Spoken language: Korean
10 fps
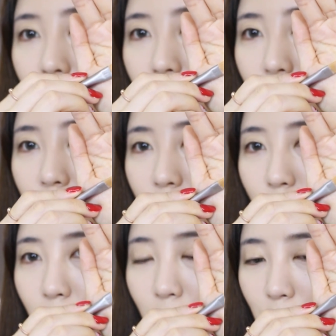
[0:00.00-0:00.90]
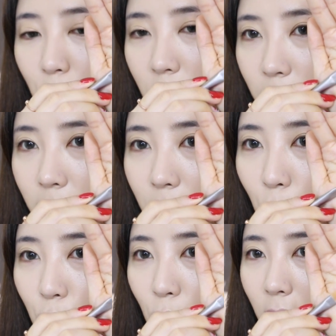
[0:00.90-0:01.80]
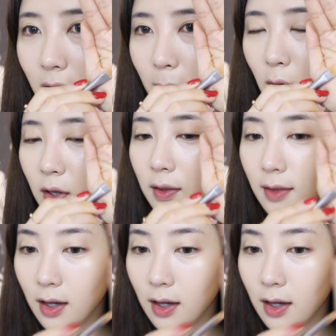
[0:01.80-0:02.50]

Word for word: 이런 식으로 조금 도톰하게 먹인